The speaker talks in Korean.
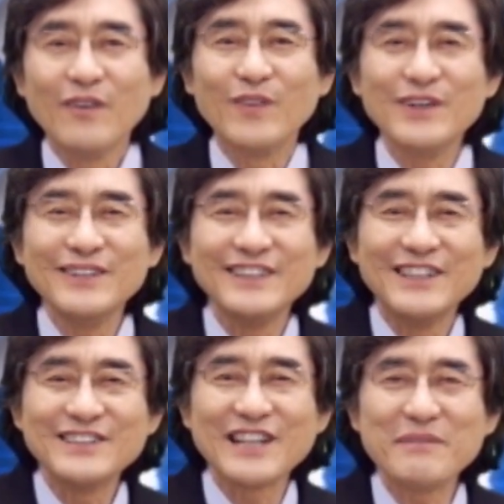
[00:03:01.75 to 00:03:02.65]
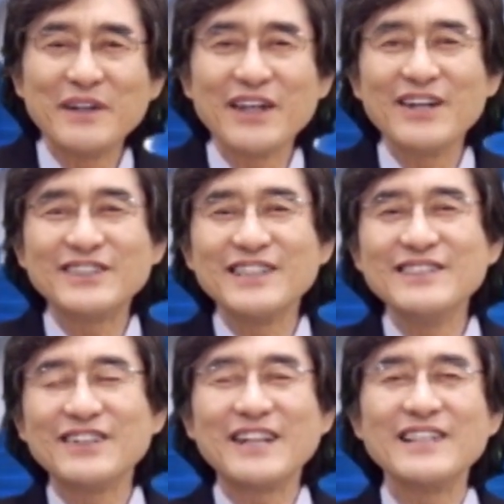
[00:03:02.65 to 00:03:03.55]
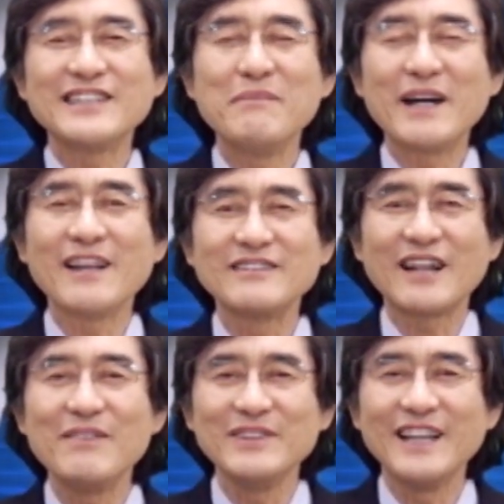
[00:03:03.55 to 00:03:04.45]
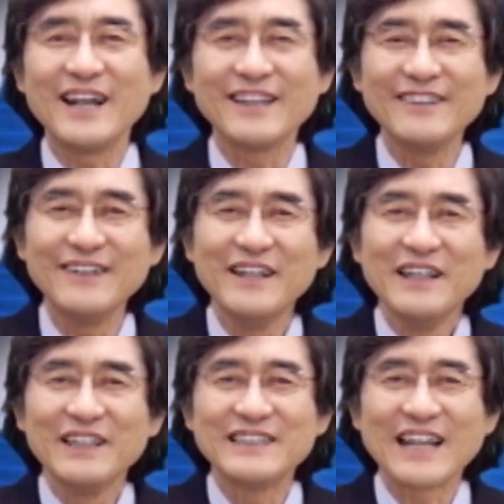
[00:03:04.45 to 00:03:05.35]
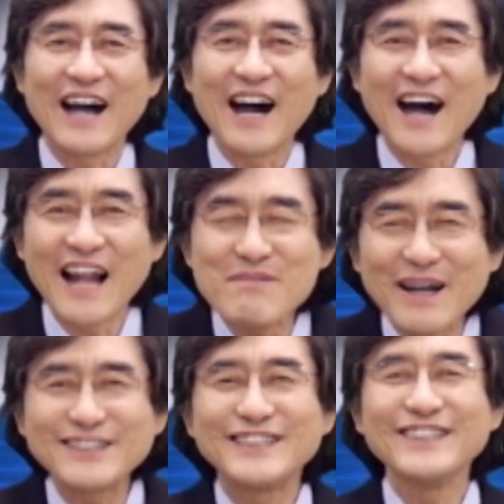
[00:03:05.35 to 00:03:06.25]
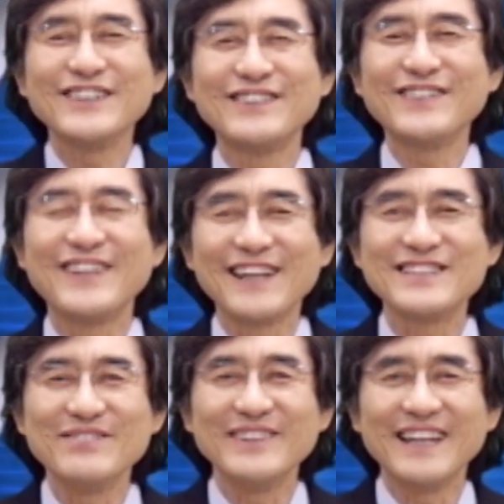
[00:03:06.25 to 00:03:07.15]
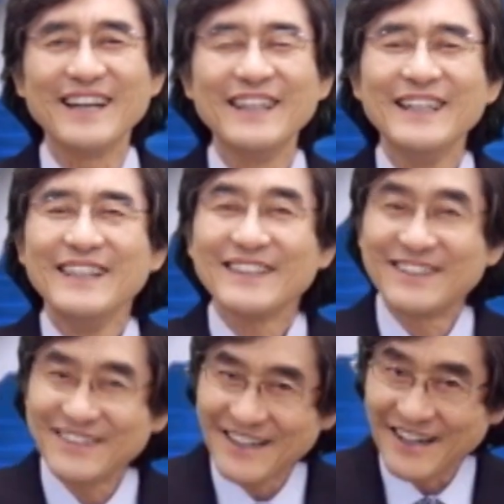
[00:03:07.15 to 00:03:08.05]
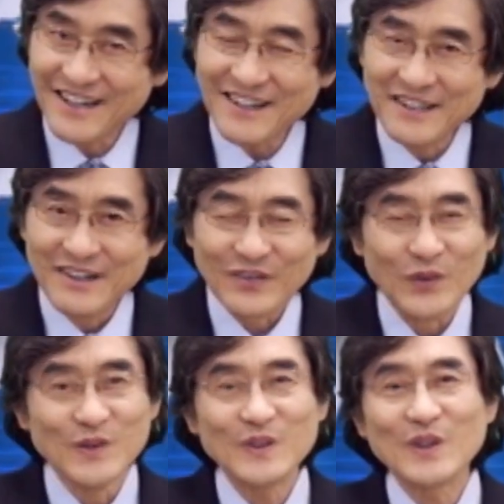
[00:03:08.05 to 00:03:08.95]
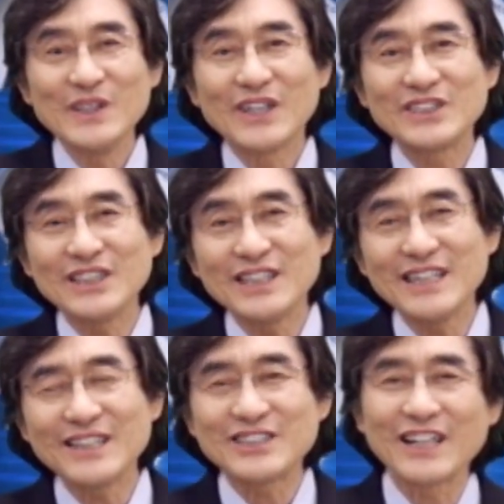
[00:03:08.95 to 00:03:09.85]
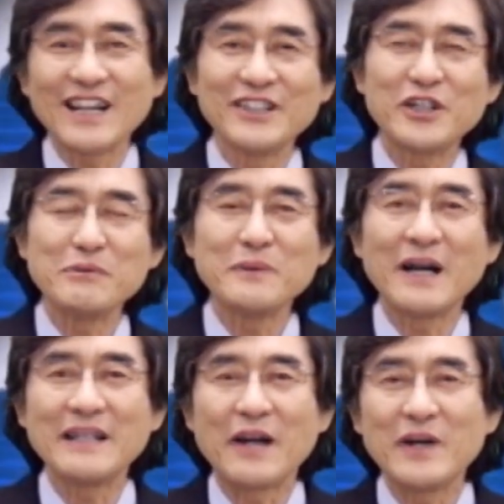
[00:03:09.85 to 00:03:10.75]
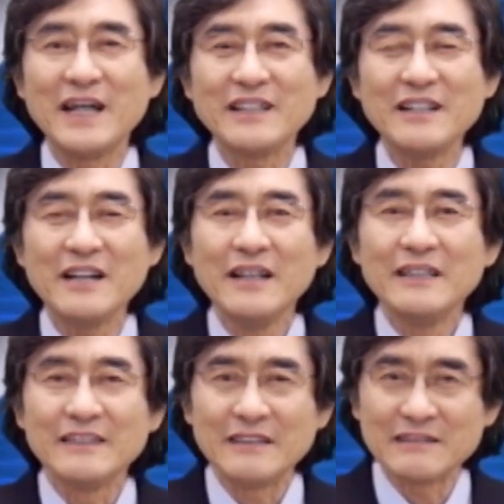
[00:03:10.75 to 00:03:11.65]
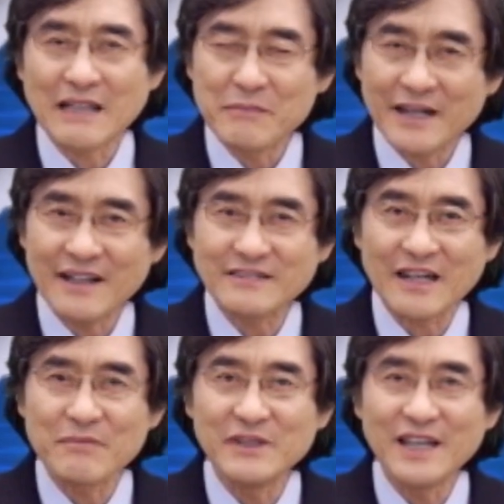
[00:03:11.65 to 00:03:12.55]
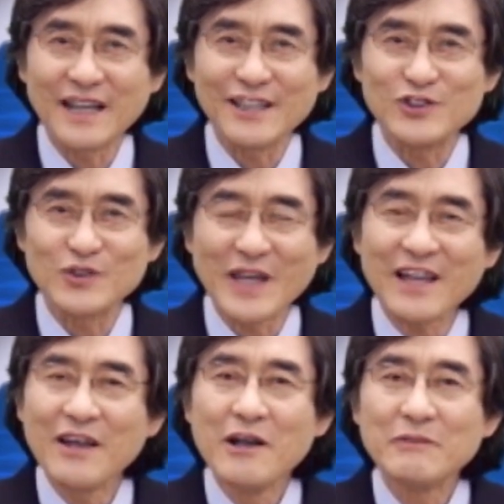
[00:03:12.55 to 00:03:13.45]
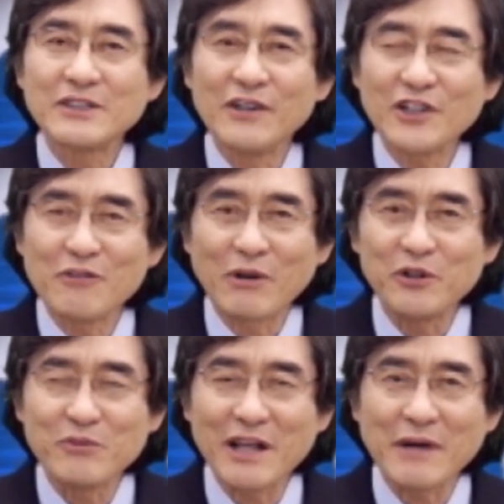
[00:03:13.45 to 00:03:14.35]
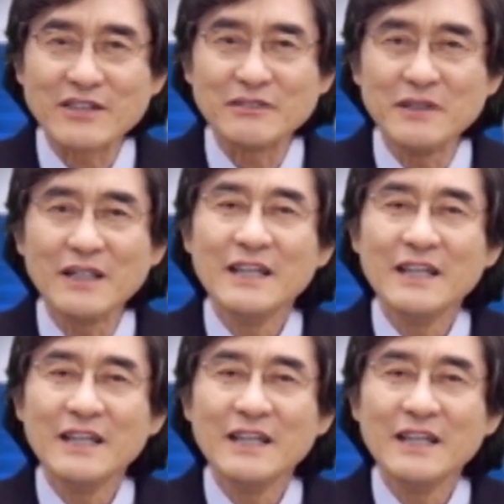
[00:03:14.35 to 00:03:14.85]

오늘 13번에 걸친 선한 사마리아 사람 이야기를 잘 마치신 것으로 되겠습니다. 그러나 오늘 또 역시 제가 여러분과 나눠야 될 예, 사마리아 사람 이야기 중에 성경 본문의 말씀은